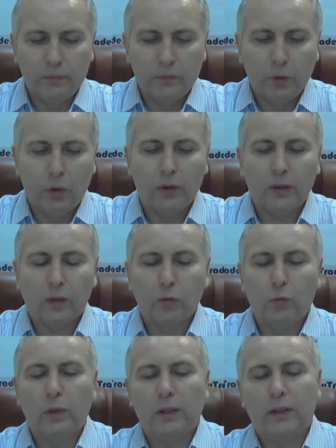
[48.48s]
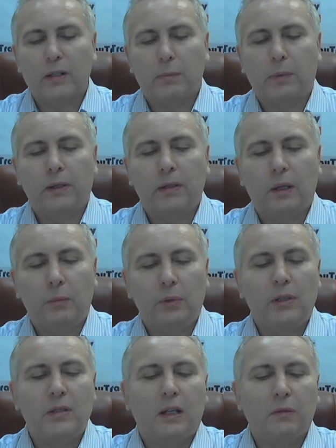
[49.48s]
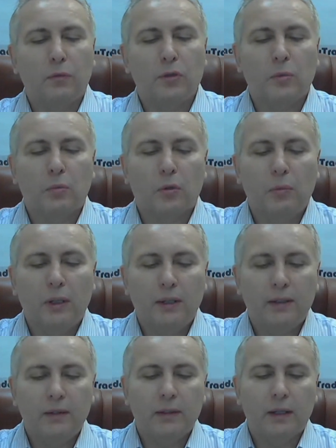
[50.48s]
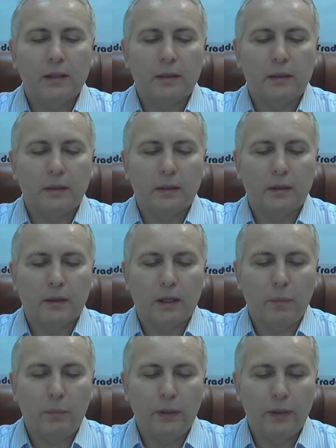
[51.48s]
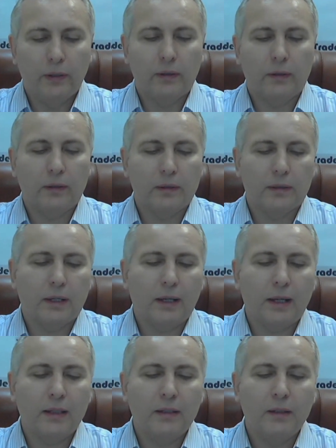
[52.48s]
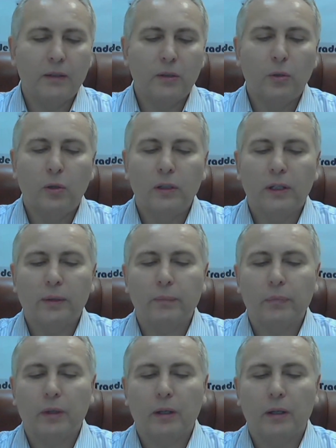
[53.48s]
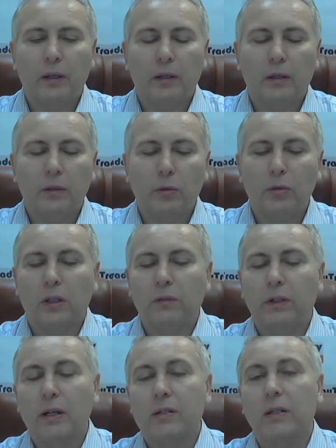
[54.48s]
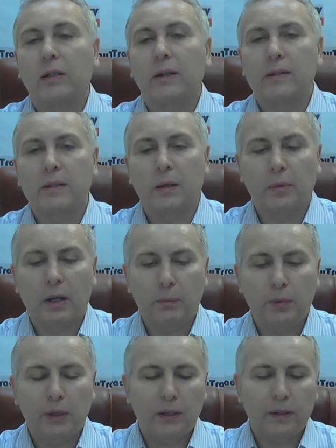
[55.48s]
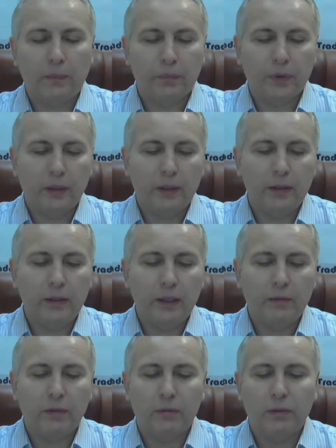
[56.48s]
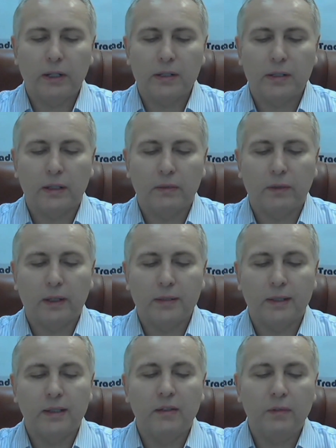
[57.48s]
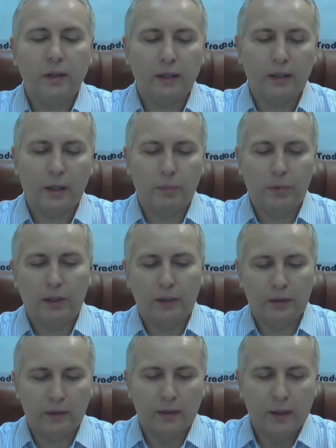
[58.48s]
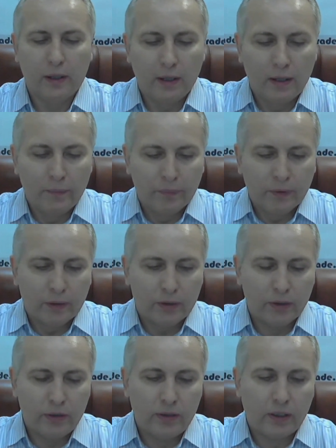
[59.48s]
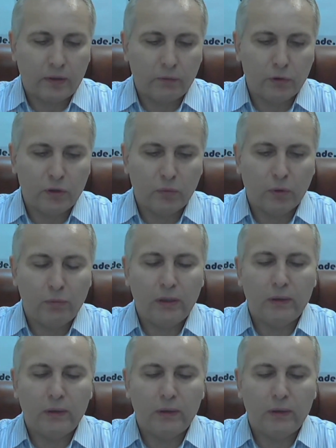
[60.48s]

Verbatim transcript: доллар рубль на споте 58 рублей 19 копеек за 1 доллар. Э, доллар вырос на 37 копеек. И евро вырос на 22 копейки. 68 рублей